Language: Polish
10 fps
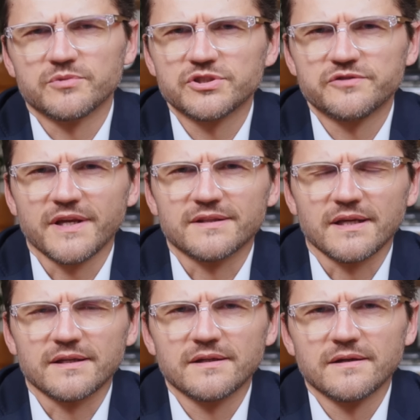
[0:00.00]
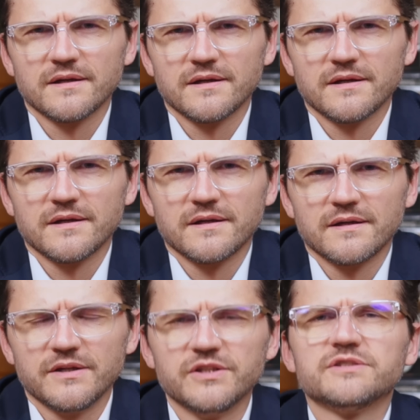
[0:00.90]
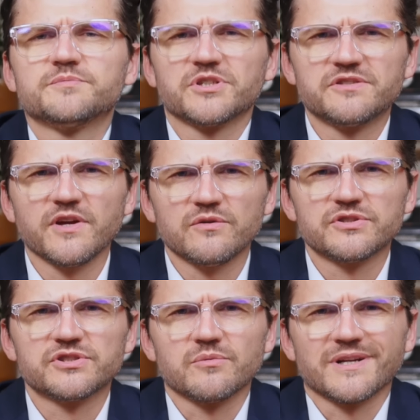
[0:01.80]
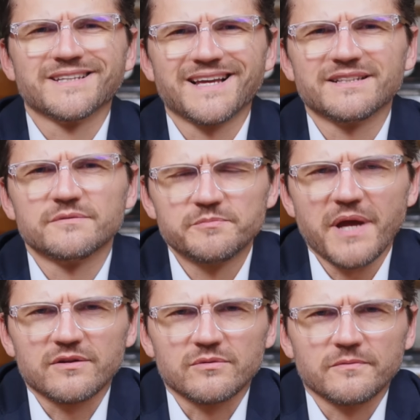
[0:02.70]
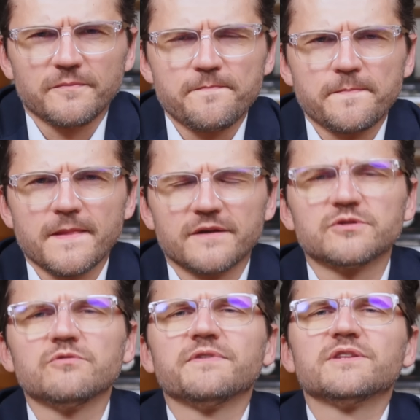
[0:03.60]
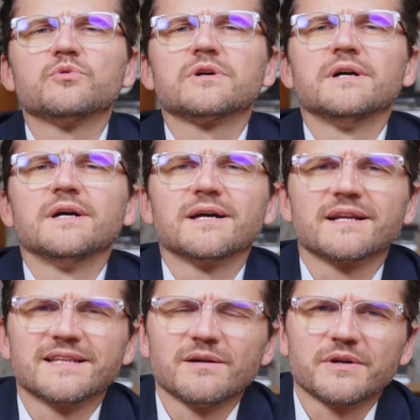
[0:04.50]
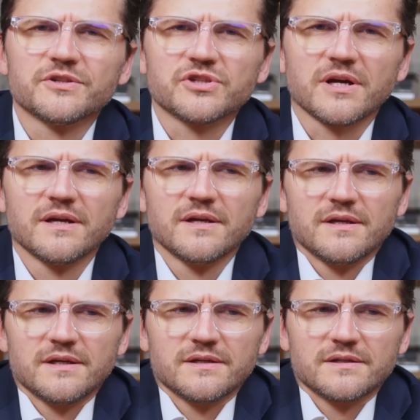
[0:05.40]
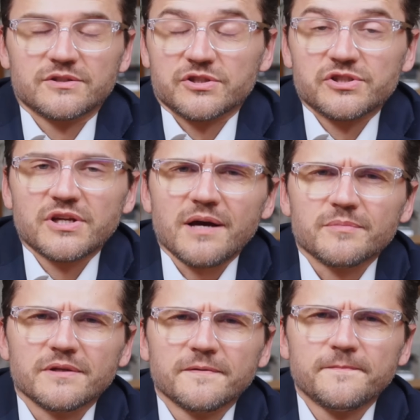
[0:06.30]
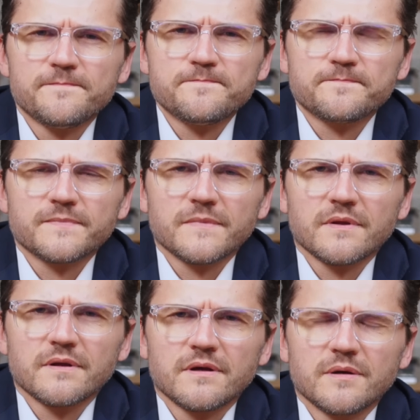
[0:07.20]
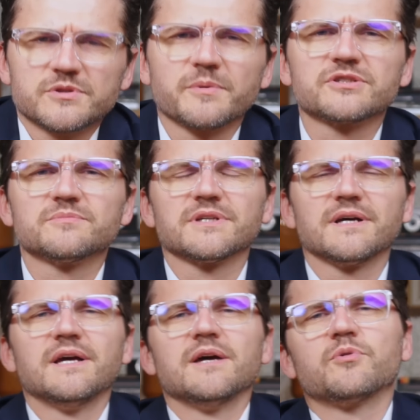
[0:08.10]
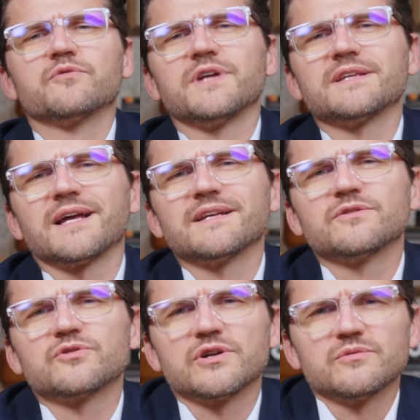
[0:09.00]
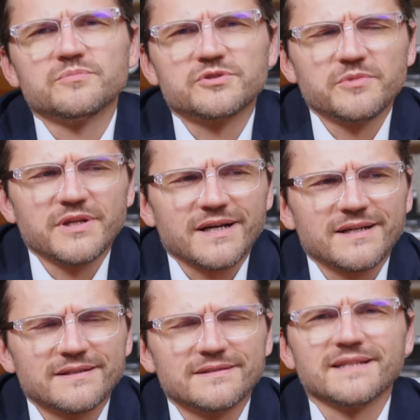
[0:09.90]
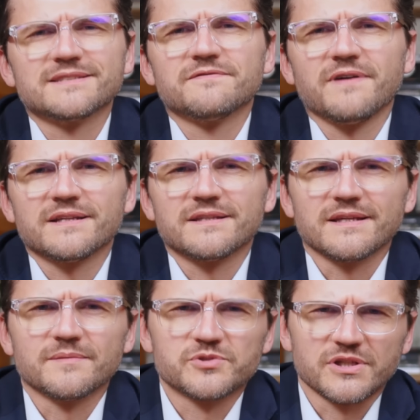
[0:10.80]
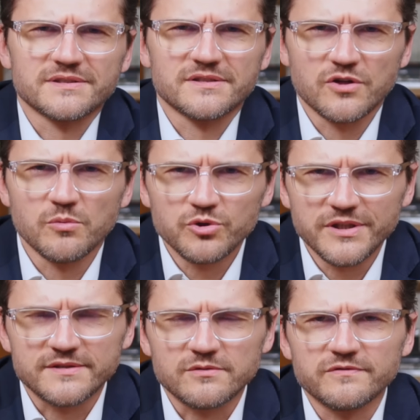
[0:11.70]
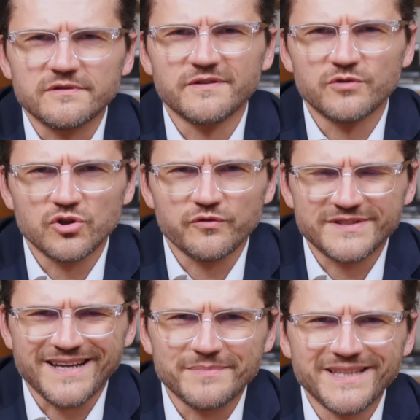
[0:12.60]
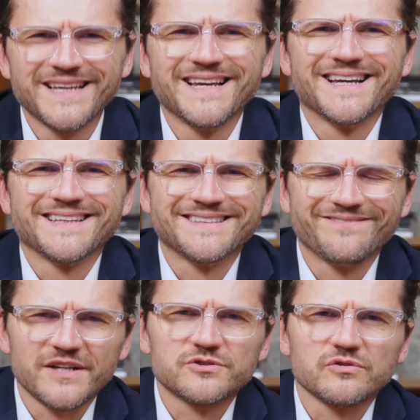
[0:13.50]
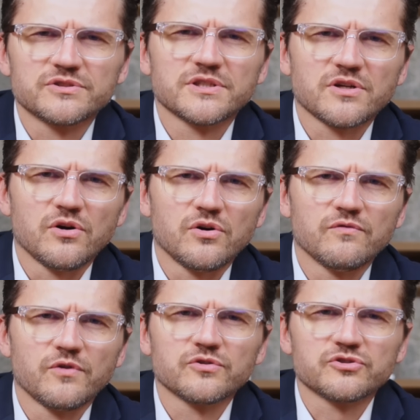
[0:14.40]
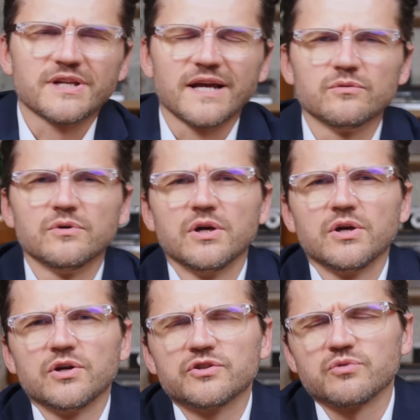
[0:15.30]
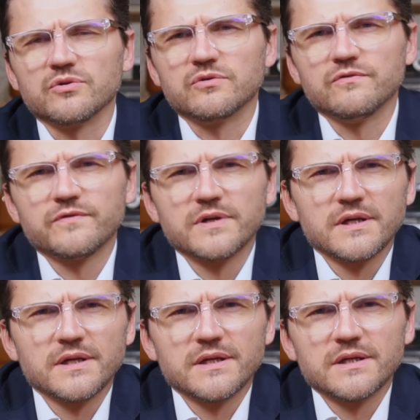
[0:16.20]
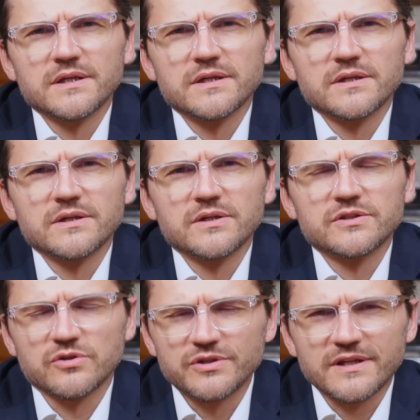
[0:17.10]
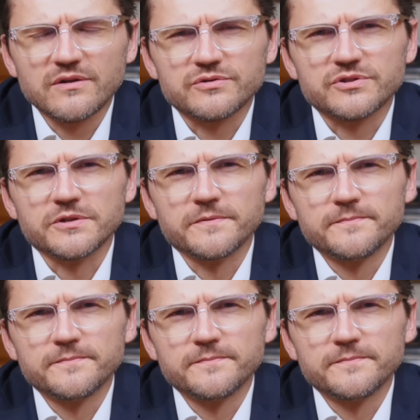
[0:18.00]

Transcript: i mszy świętej i sprzeciwiający się radykalnym zmianom, są według kardynała Marysia grzesznikami. Przepraszam za porównanie, ale to trochę brzmi jak nazywanie przez komunistów wywrotowcami walczących o wolność kraju członków Solidarności.